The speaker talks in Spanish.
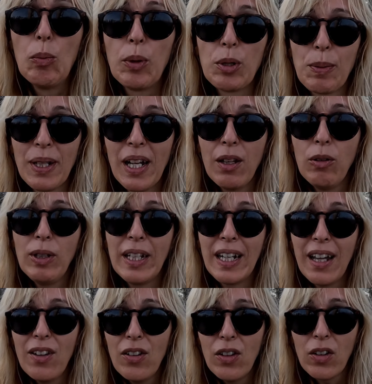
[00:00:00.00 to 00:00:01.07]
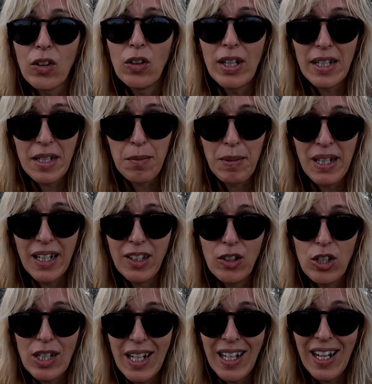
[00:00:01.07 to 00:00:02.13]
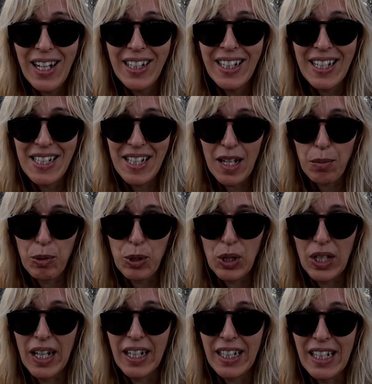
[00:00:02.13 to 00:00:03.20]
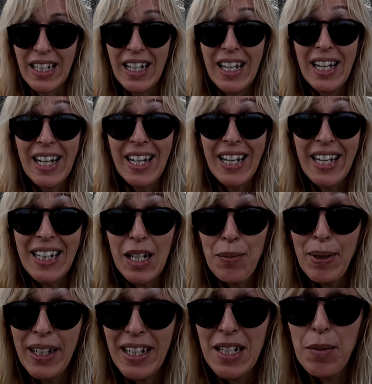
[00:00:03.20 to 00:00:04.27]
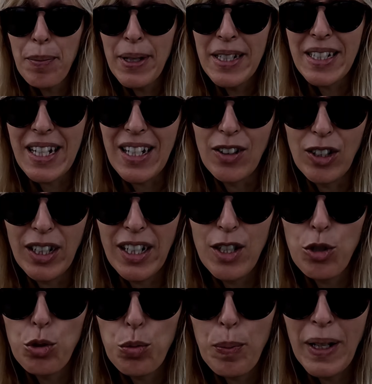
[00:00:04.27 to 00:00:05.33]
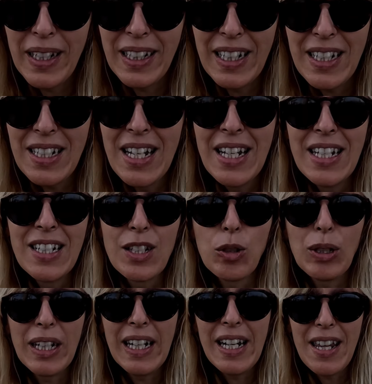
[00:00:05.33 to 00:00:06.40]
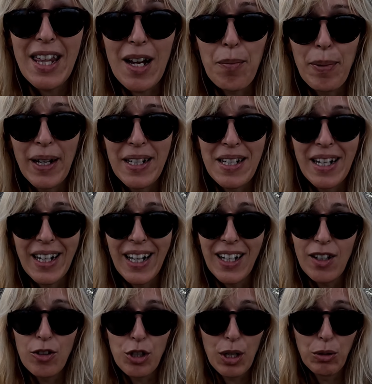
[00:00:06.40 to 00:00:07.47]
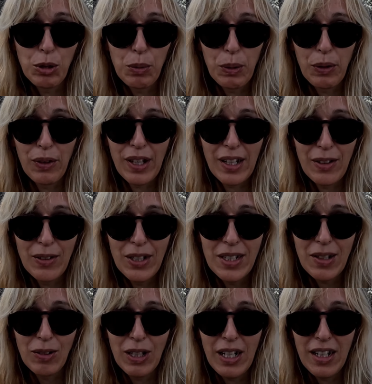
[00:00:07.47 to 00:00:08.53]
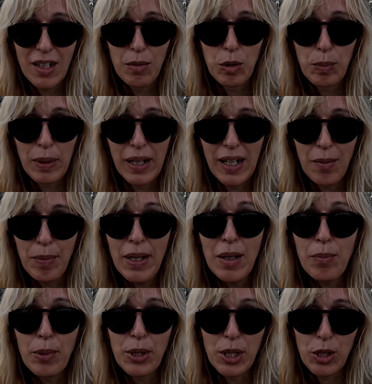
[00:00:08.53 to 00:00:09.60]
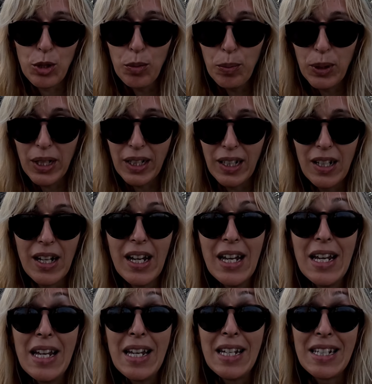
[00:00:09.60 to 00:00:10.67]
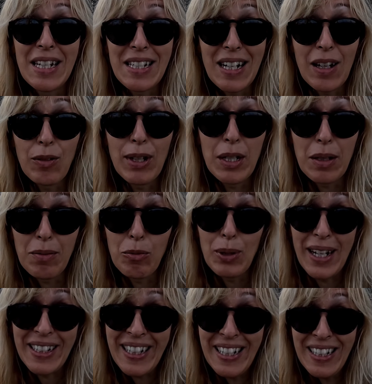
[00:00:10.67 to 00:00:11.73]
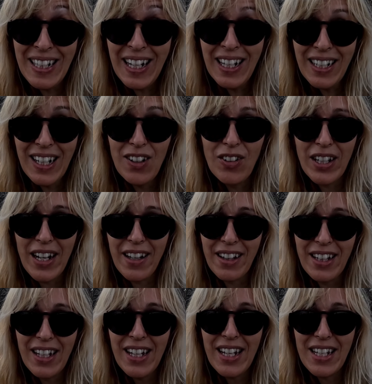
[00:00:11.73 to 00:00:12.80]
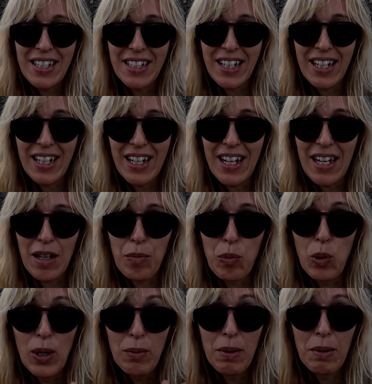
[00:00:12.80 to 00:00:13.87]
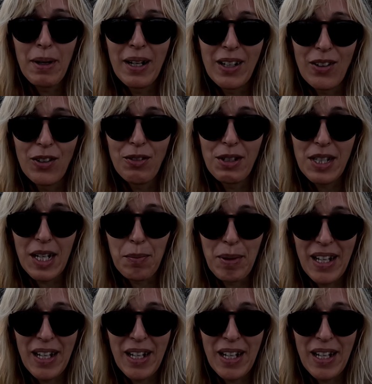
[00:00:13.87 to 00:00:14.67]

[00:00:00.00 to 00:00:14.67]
Pues viene adulterado con la semilla tostada de este arbusto de aquí. Y también que sepáis que otra de sus partes se utiliza para sacar los autobronceadores que utilizamos para la piel. Pues eso, porque tiene, se saca una, tinta que lo que hace es que eh, vuelve marrón nuestra